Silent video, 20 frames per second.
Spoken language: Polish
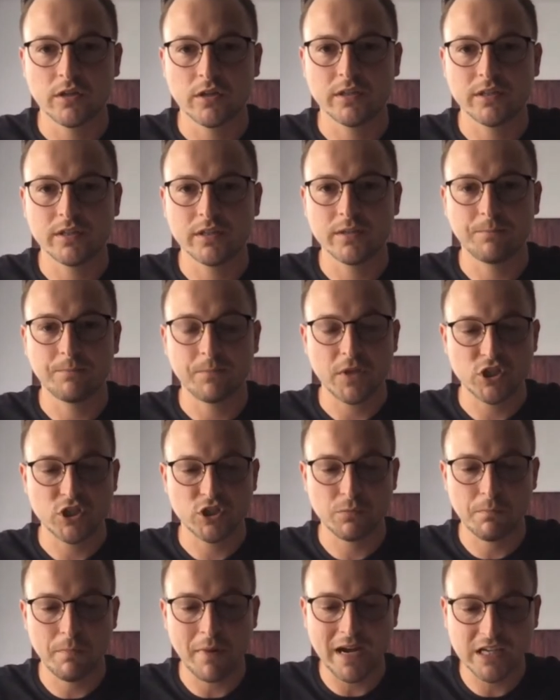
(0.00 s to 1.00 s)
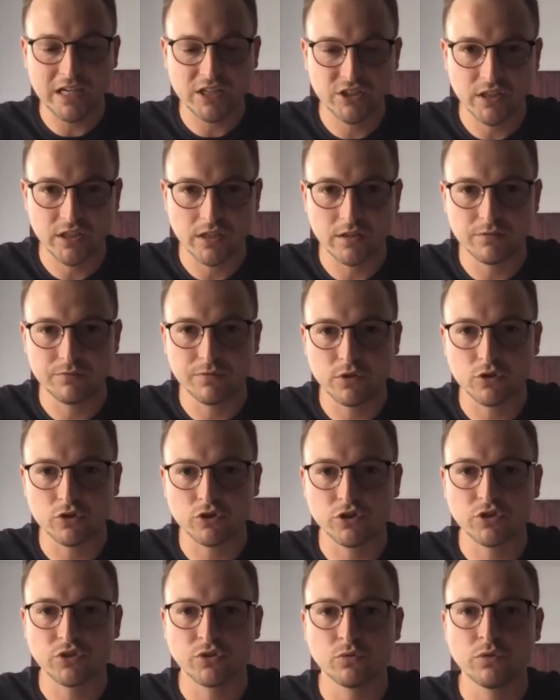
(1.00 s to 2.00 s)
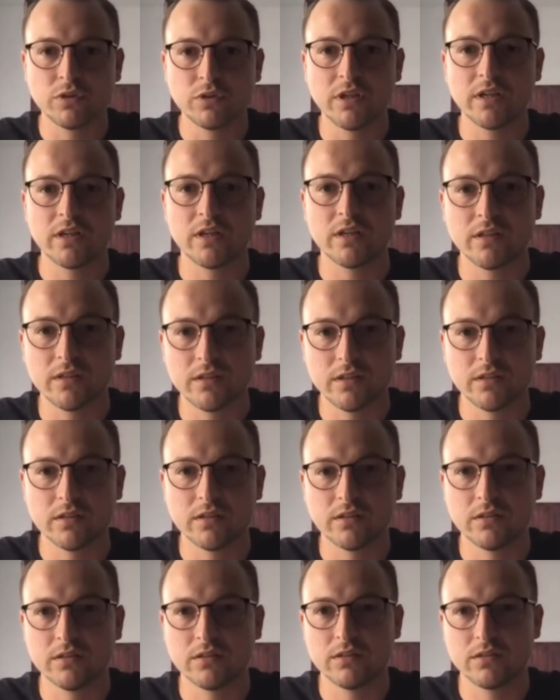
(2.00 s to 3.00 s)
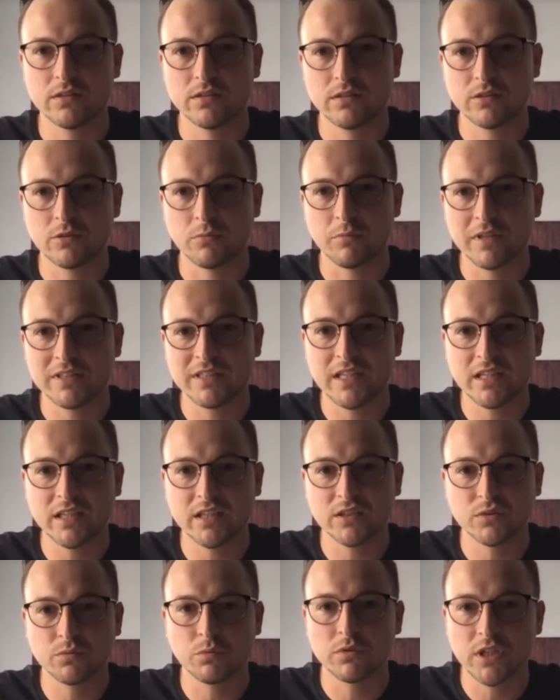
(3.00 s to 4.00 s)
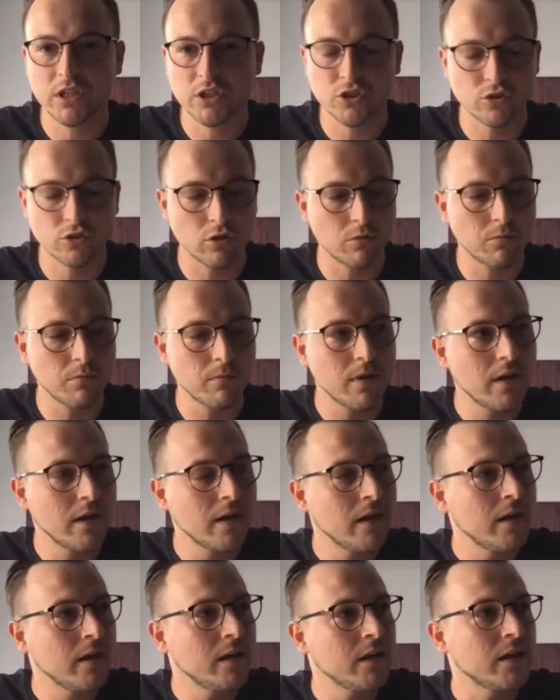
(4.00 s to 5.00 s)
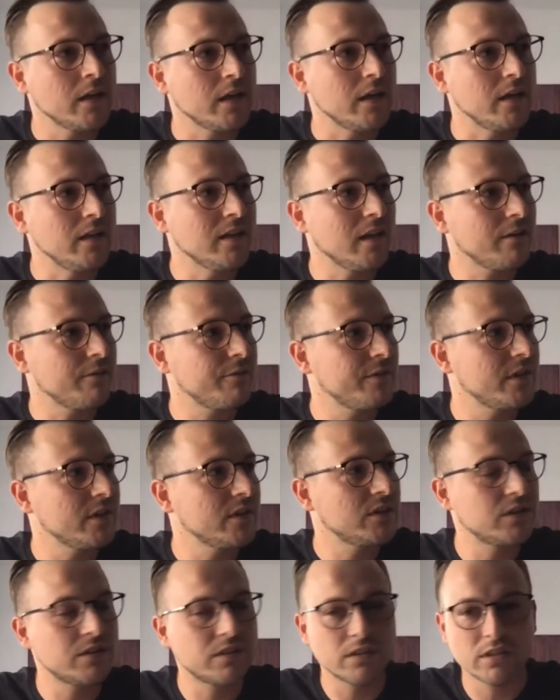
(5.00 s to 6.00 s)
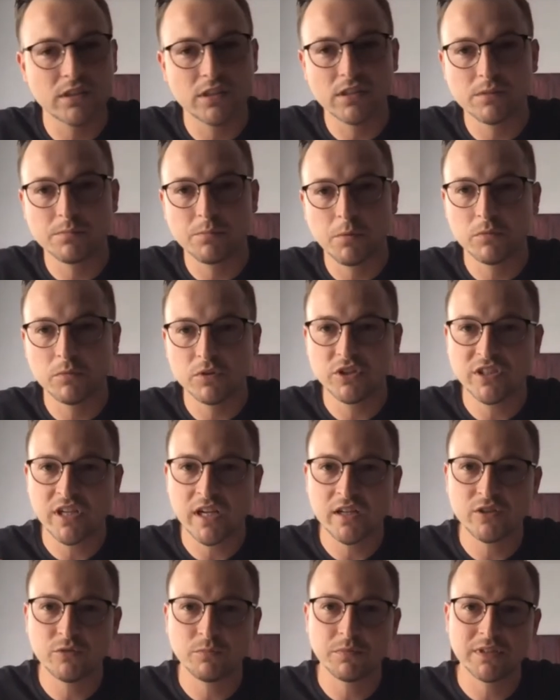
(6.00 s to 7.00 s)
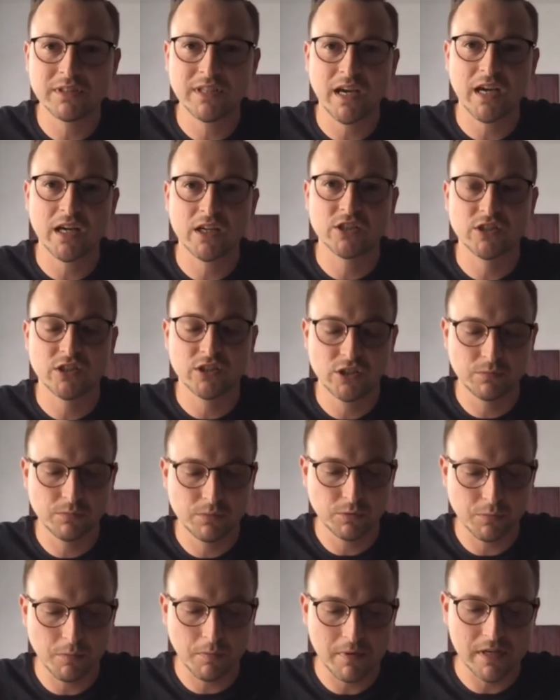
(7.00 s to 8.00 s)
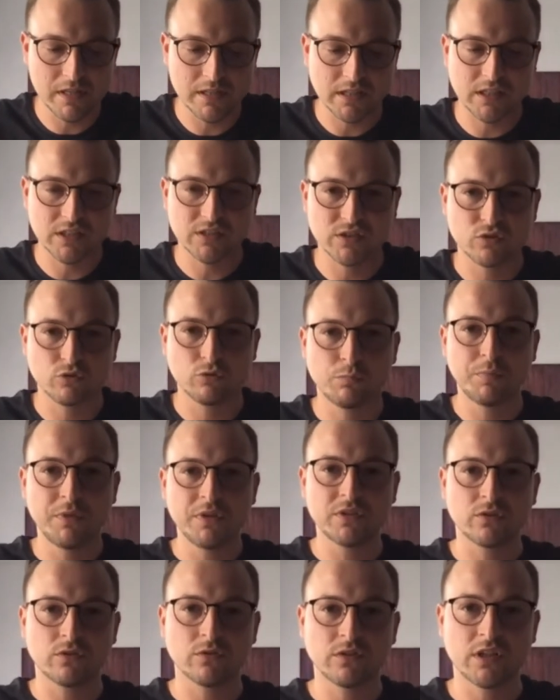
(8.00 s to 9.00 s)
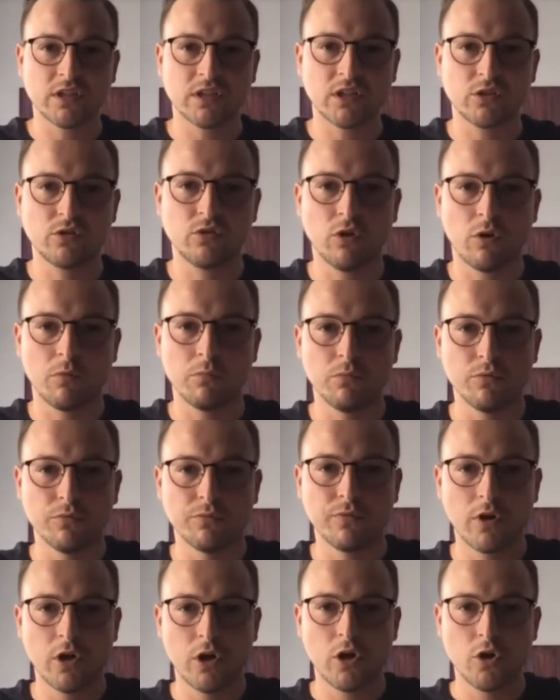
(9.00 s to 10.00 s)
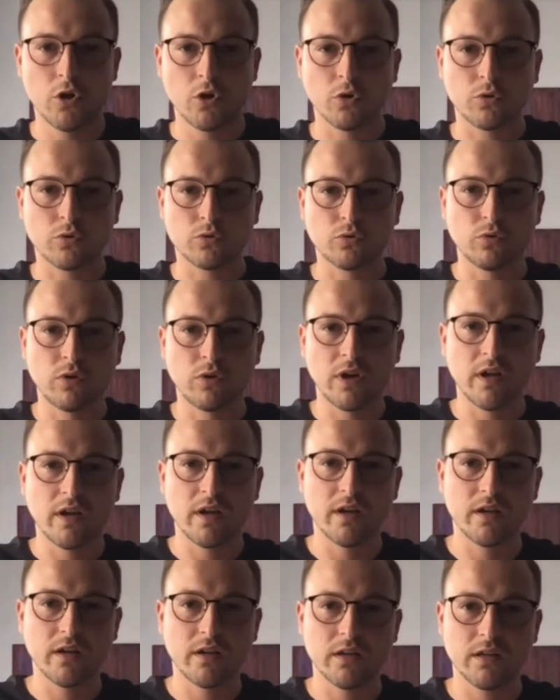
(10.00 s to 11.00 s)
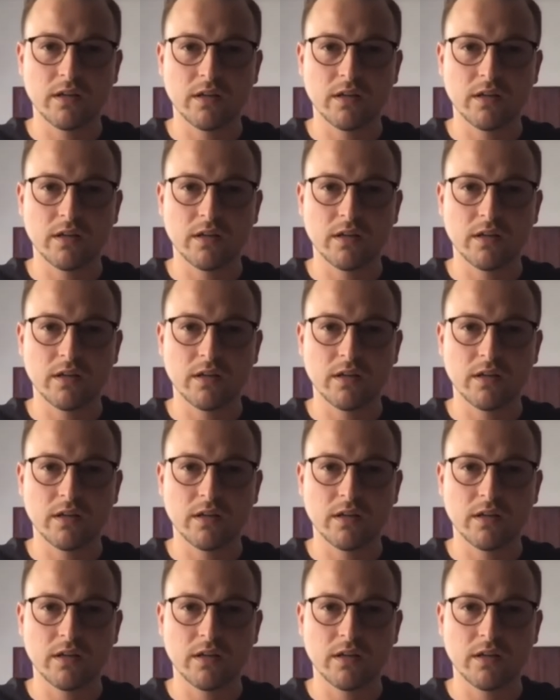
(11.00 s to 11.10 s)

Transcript: Y, jeszcze bardziej wykorzystuje y, tą energię słoneczną. I nawet y, pomyśleliśmy tak, że jeśli byśmy mieli takie skupisko takich domów, które